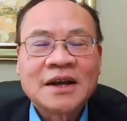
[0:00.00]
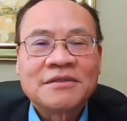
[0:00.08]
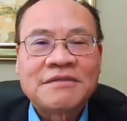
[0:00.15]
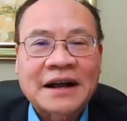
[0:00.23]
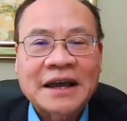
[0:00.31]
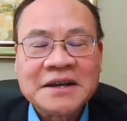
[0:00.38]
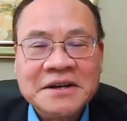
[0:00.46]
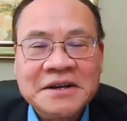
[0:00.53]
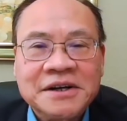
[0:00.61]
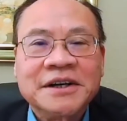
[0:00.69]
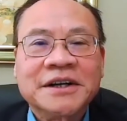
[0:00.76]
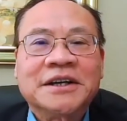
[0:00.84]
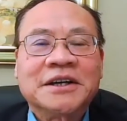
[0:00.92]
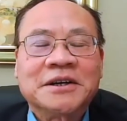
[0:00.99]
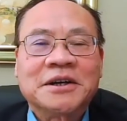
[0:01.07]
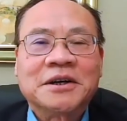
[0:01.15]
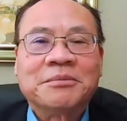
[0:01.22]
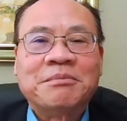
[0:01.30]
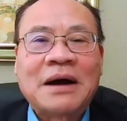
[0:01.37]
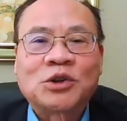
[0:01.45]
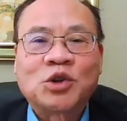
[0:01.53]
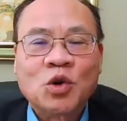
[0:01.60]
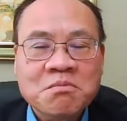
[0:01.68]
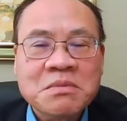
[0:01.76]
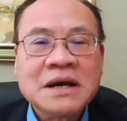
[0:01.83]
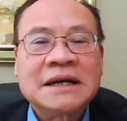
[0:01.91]
và cái người mà
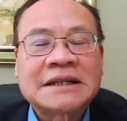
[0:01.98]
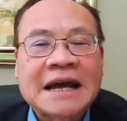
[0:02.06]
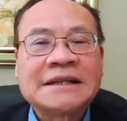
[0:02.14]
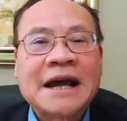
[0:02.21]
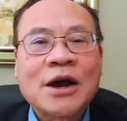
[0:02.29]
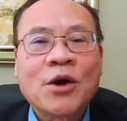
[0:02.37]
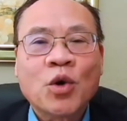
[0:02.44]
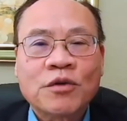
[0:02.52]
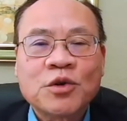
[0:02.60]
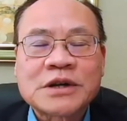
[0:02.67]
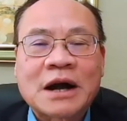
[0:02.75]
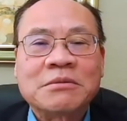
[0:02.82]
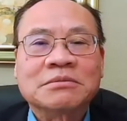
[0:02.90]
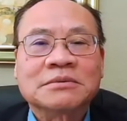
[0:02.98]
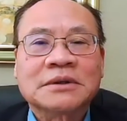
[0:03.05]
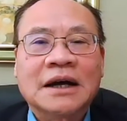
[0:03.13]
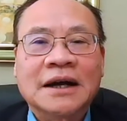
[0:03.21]
chuẩn bị để thay thế Nguyễn Phú Trọng à,